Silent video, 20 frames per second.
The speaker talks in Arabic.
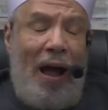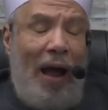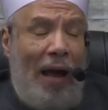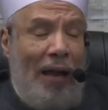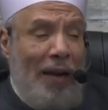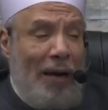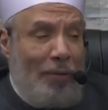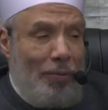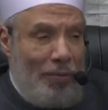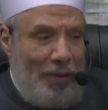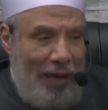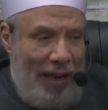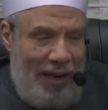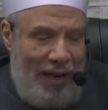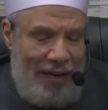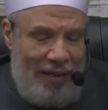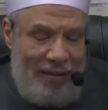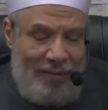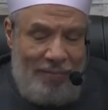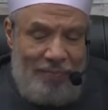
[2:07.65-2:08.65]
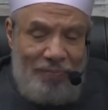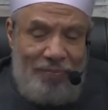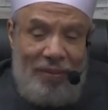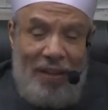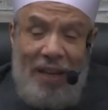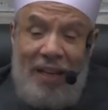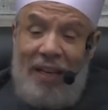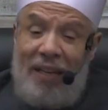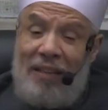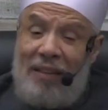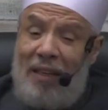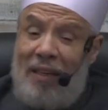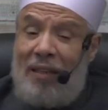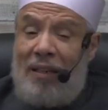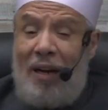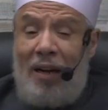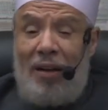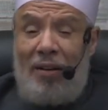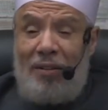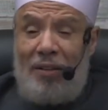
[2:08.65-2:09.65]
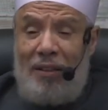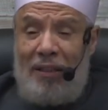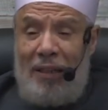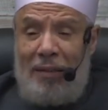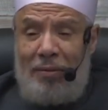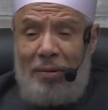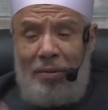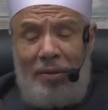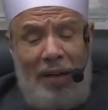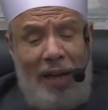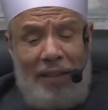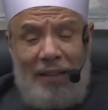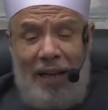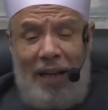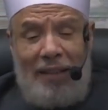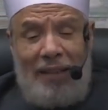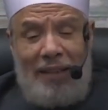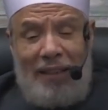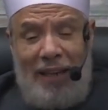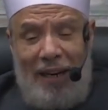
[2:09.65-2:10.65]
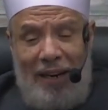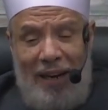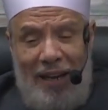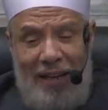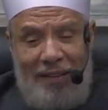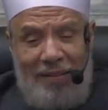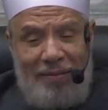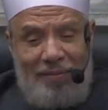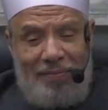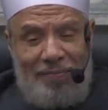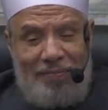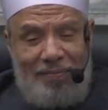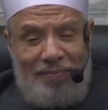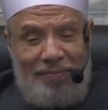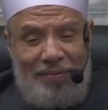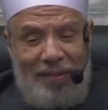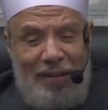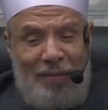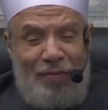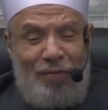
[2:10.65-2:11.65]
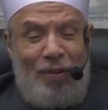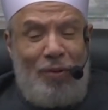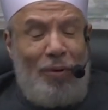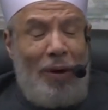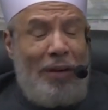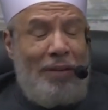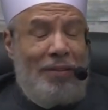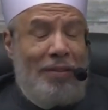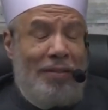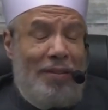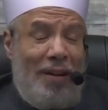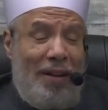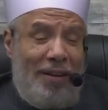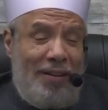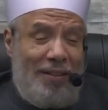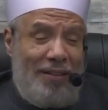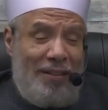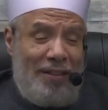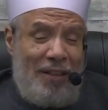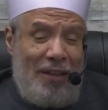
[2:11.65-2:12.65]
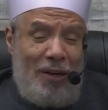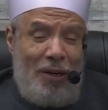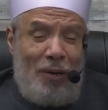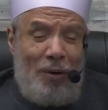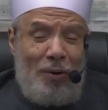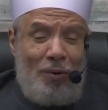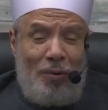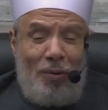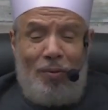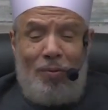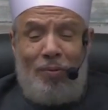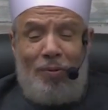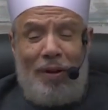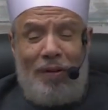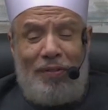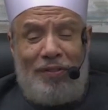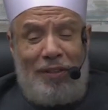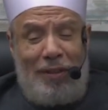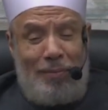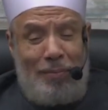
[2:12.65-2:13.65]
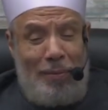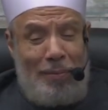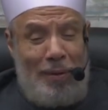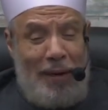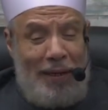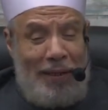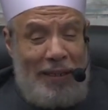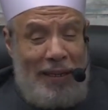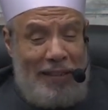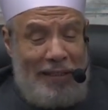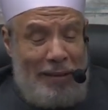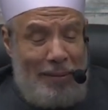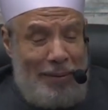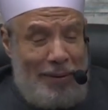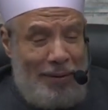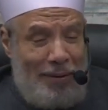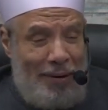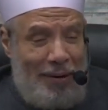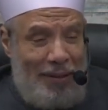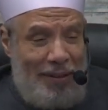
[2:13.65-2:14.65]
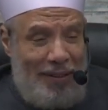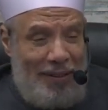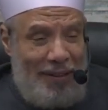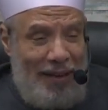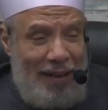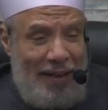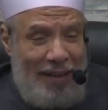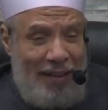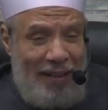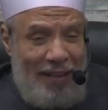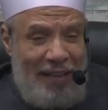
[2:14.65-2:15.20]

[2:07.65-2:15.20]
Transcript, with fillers: على كل حال تلك قضية لا تعنيك الآن في الوقت الراهن كل نفس بما كسبت رهينة